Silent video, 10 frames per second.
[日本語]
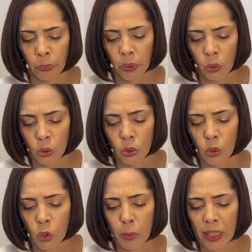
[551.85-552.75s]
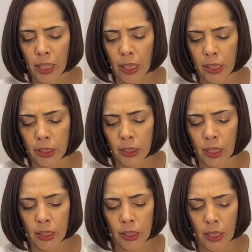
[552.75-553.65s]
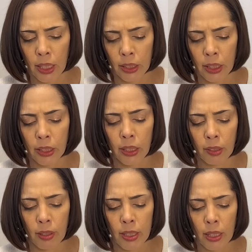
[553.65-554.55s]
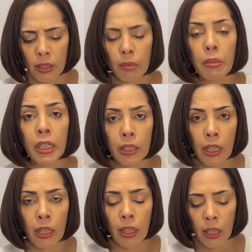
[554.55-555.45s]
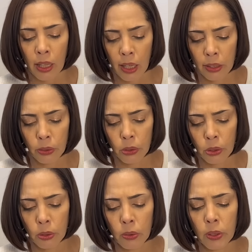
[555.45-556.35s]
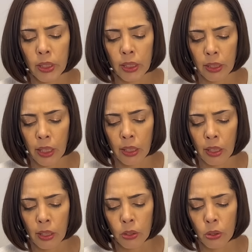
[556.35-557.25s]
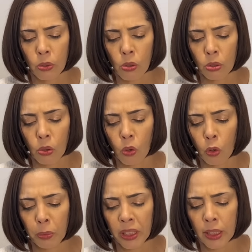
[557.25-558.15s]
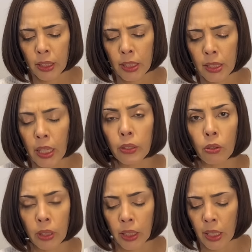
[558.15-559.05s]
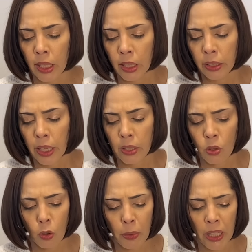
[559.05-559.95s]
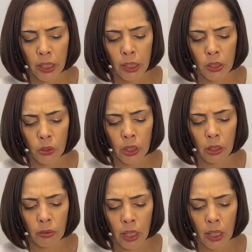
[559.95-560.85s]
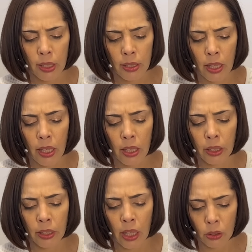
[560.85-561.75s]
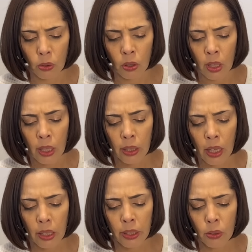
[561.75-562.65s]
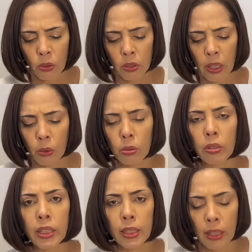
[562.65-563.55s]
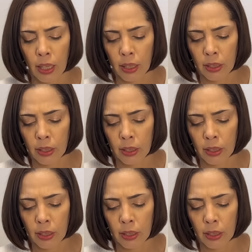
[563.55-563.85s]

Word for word: この言葉が流行り出したきっかけは3年前で、ある中国人が中国のコミュニティサイトに寝そべり主義は正義だと書き込んだことでした。